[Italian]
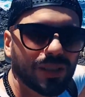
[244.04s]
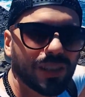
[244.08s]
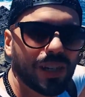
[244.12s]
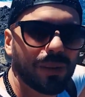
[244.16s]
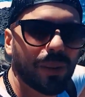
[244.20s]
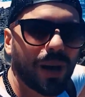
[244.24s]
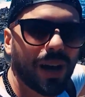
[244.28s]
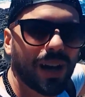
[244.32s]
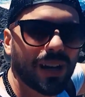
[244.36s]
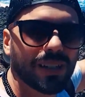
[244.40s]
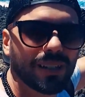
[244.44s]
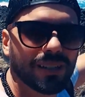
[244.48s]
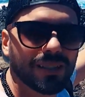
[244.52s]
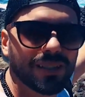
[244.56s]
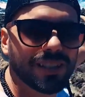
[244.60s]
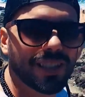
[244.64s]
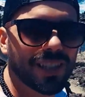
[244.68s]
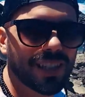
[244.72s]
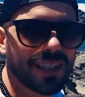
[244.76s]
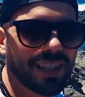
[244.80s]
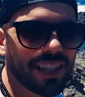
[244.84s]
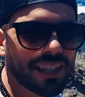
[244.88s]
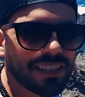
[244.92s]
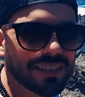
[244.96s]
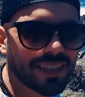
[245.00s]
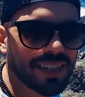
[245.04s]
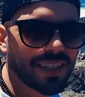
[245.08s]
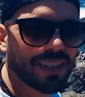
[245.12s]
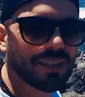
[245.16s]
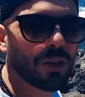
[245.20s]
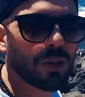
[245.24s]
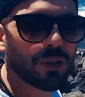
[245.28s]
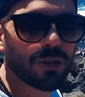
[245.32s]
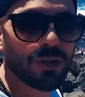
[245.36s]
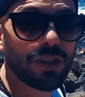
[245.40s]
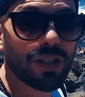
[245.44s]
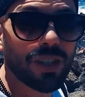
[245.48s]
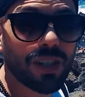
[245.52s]
del mare che rientra ed
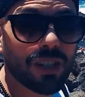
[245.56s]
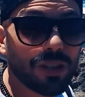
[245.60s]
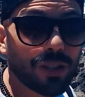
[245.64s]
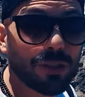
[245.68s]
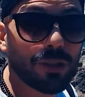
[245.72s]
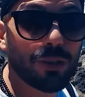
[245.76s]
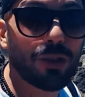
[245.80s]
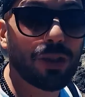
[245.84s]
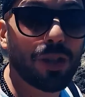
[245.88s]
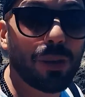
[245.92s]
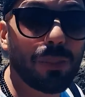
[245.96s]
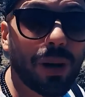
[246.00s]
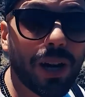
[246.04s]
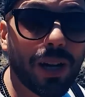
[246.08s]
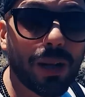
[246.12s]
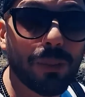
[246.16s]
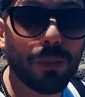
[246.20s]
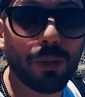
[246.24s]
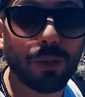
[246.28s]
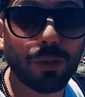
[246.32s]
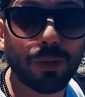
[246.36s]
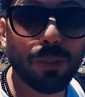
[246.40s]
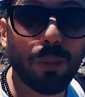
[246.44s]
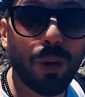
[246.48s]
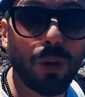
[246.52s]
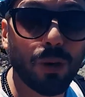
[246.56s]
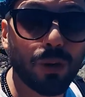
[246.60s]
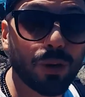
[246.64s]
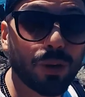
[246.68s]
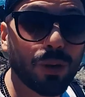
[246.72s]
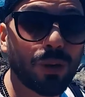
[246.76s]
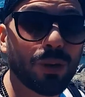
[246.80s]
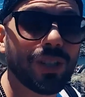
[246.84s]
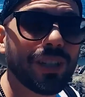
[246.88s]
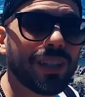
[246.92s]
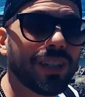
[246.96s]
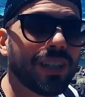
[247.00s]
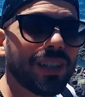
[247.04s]
oggi, essendoci il mare molto mosso,
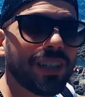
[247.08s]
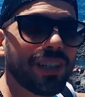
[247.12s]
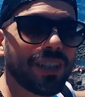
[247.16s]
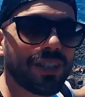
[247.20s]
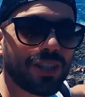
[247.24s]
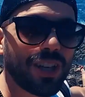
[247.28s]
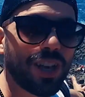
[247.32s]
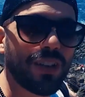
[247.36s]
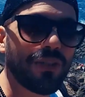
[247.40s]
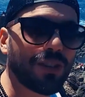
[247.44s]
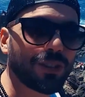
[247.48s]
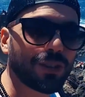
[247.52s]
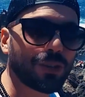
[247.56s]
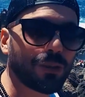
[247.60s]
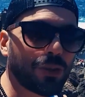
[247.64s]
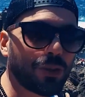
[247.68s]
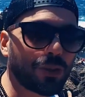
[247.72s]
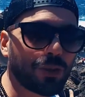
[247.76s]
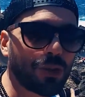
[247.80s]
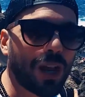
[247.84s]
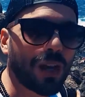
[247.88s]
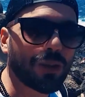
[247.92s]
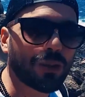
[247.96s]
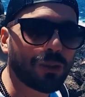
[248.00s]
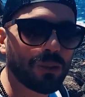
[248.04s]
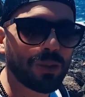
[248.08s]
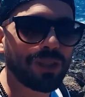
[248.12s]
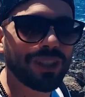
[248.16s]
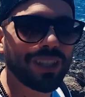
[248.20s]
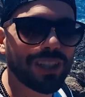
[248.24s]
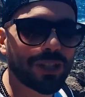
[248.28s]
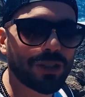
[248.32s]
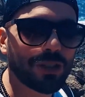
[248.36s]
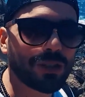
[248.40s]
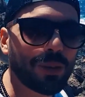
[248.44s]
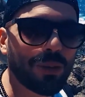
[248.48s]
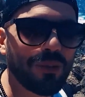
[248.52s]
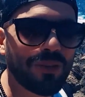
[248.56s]
si è fatto questo lago, quindi
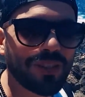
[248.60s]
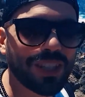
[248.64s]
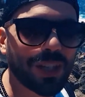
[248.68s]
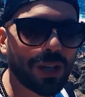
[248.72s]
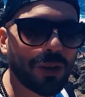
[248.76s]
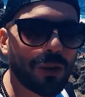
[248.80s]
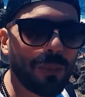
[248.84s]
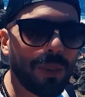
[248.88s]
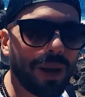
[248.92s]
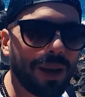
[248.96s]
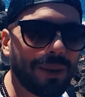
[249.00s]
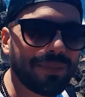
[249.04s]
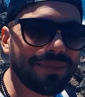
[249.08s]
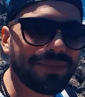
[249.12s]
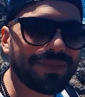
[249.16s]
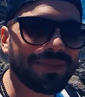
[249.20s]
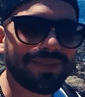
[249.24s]
adesso andiamo a vedere com'è.